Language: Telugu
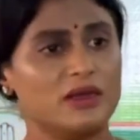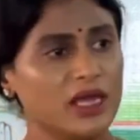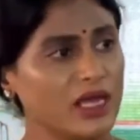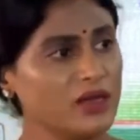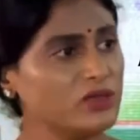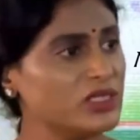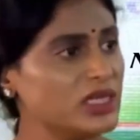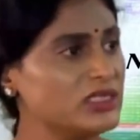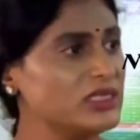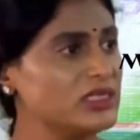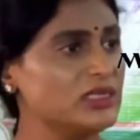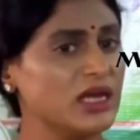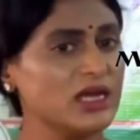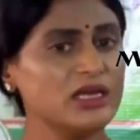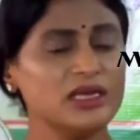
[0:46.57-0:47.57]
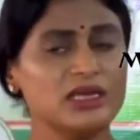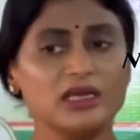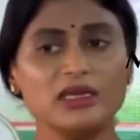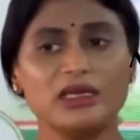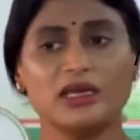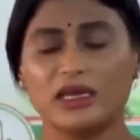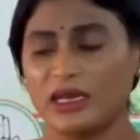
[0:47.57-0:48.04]
నేను చేసిన
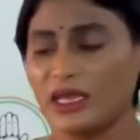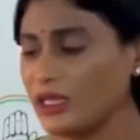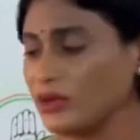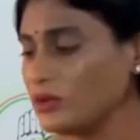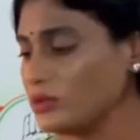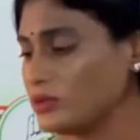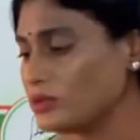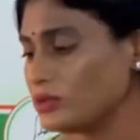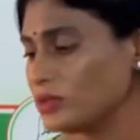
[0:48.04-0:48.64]
దానికి నేను